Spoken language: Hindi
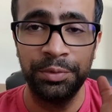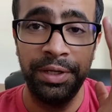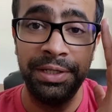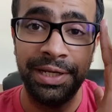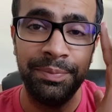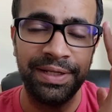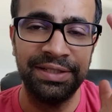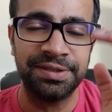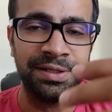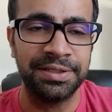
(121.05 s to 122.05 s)
एंड टाइम पे
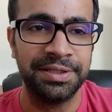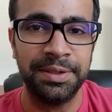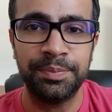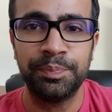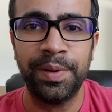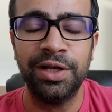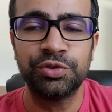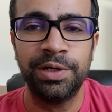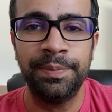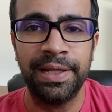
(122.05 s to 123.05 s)
कैंसिल कर देते हैं
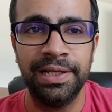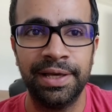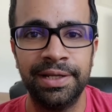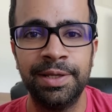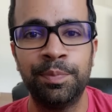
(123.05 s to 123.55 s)
पाँच मिनट पहले आ रहा है कि